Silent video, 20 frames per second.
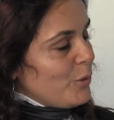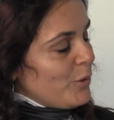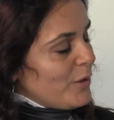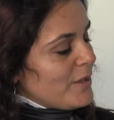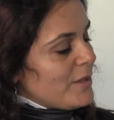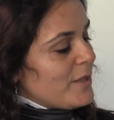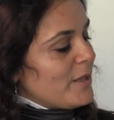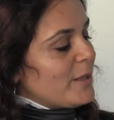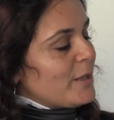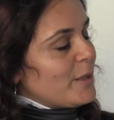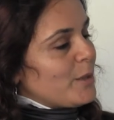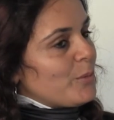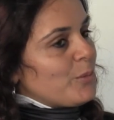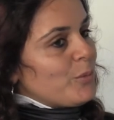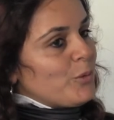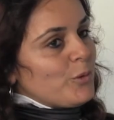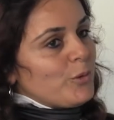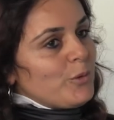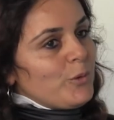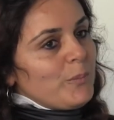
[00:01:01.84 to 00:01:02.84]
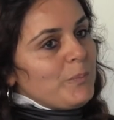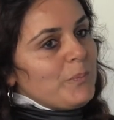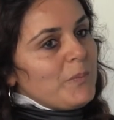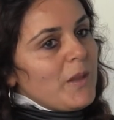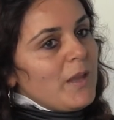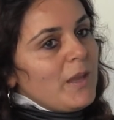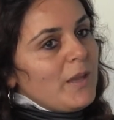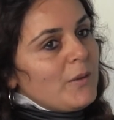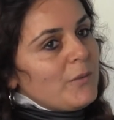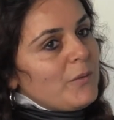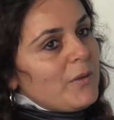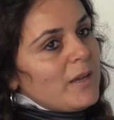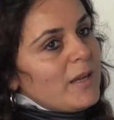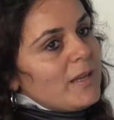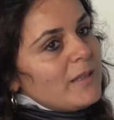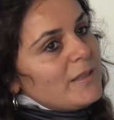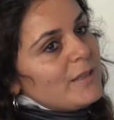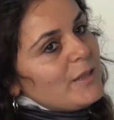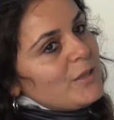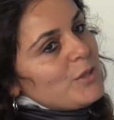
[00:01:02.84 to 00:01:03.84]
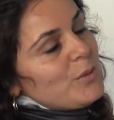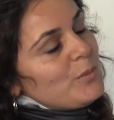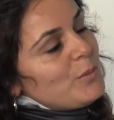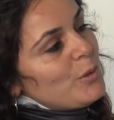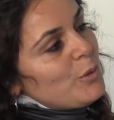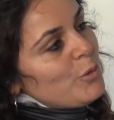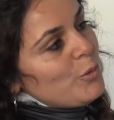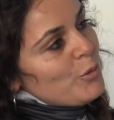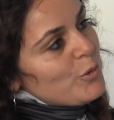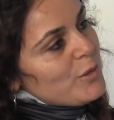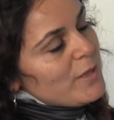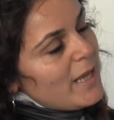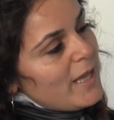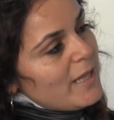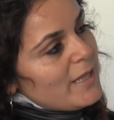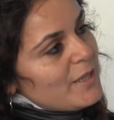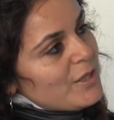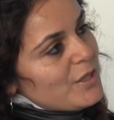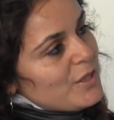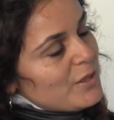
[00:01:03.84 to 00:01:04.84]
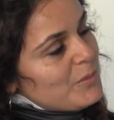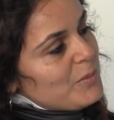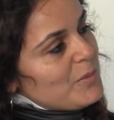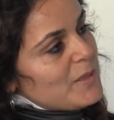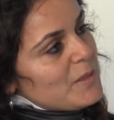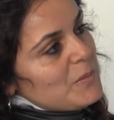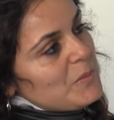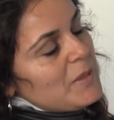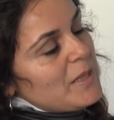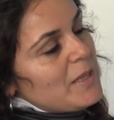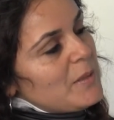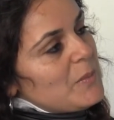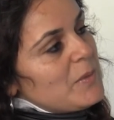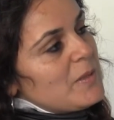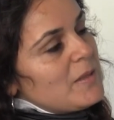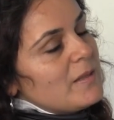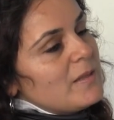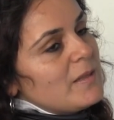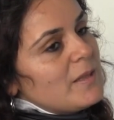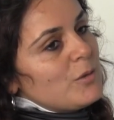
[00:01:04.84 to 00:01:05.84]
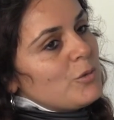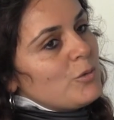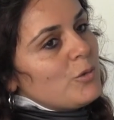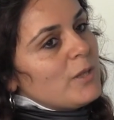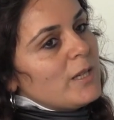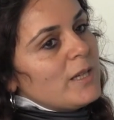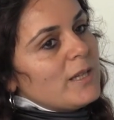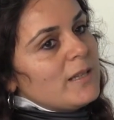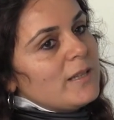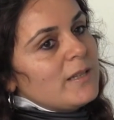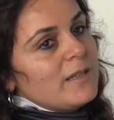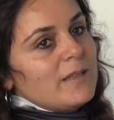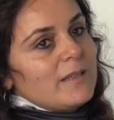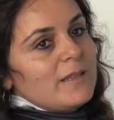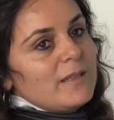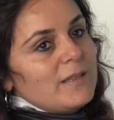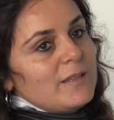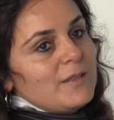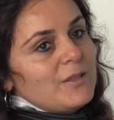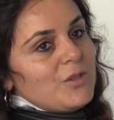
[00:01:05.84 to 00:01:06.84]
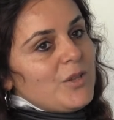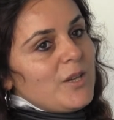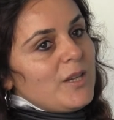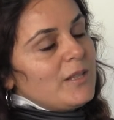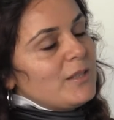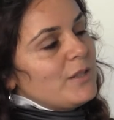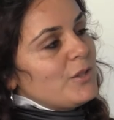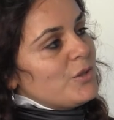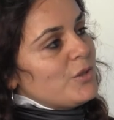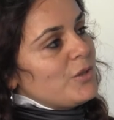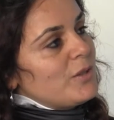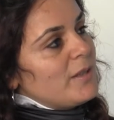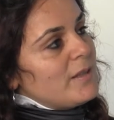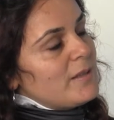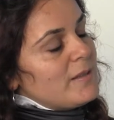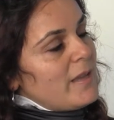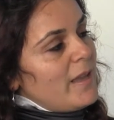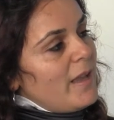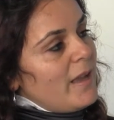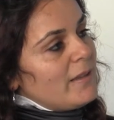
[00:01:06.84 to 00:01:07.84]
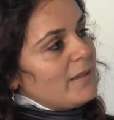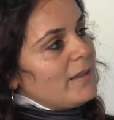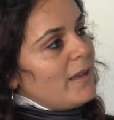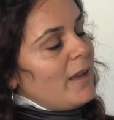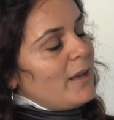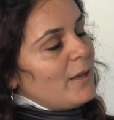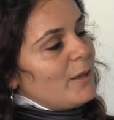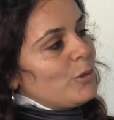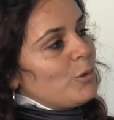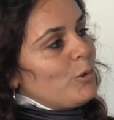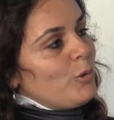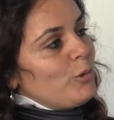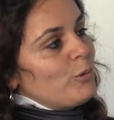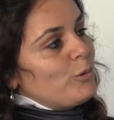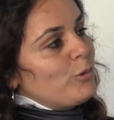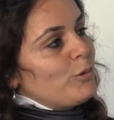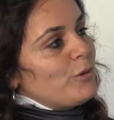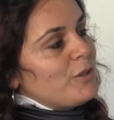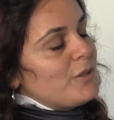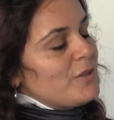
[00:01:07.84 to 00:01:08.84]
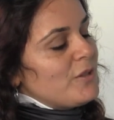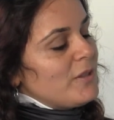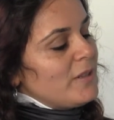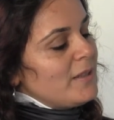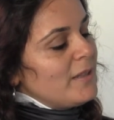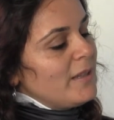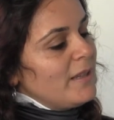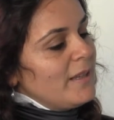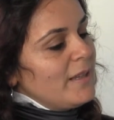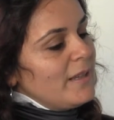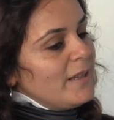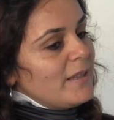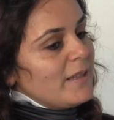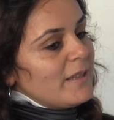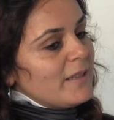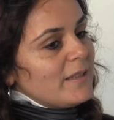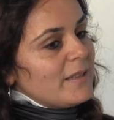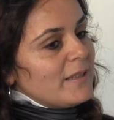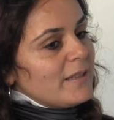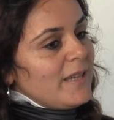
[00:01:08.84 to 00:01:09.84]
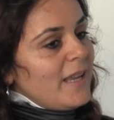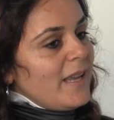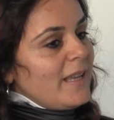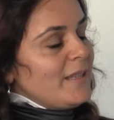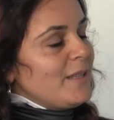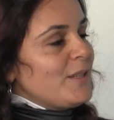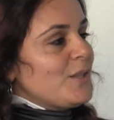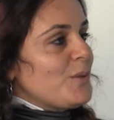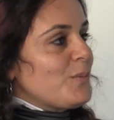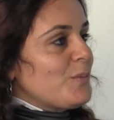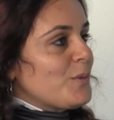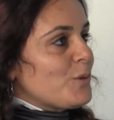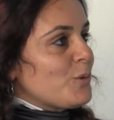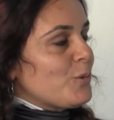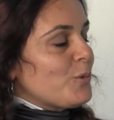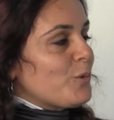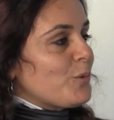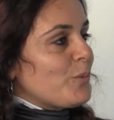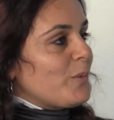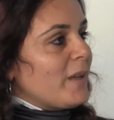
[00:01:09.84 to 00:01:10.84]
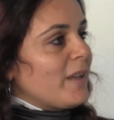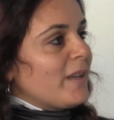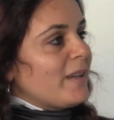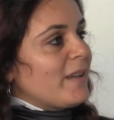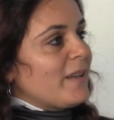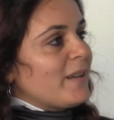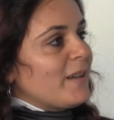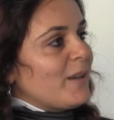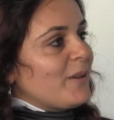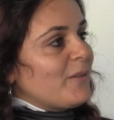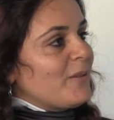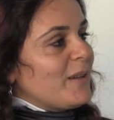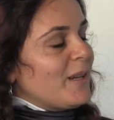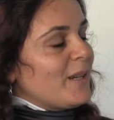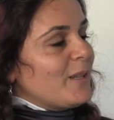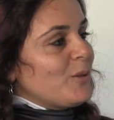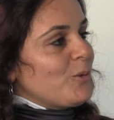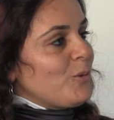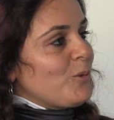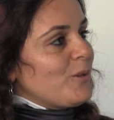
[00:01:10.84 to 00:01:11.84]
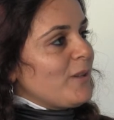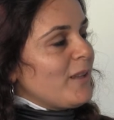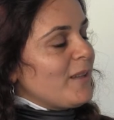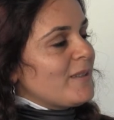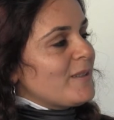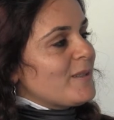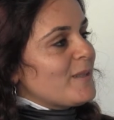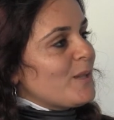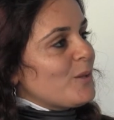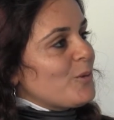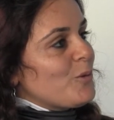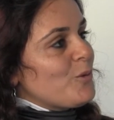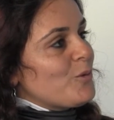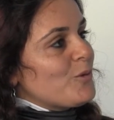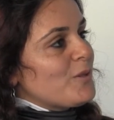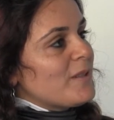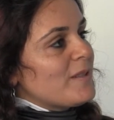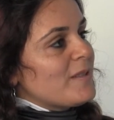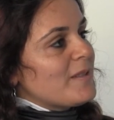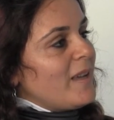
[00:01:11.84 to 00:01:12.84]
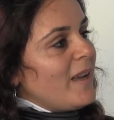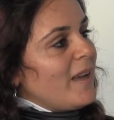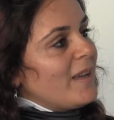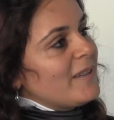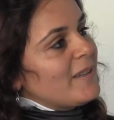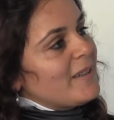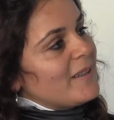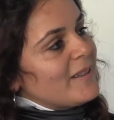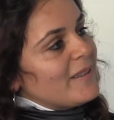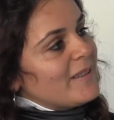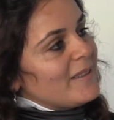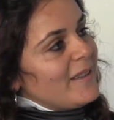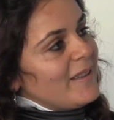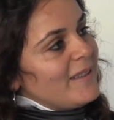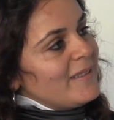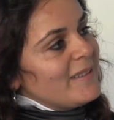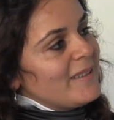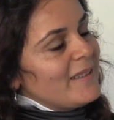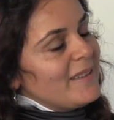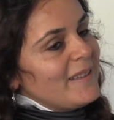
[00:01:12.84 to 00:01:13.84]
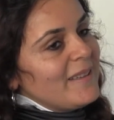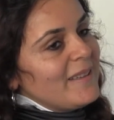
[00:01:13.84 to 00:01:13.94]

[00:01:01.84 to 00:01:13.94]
yöneticilik yapıyordum. Fakat eşimle özel işti bizim ikimizin de sürekli e, şehir dışında seyahat halinde olduğu için e, kendi işimizi kurmaya karar verdik. 16 sene öncesi Ankara'dan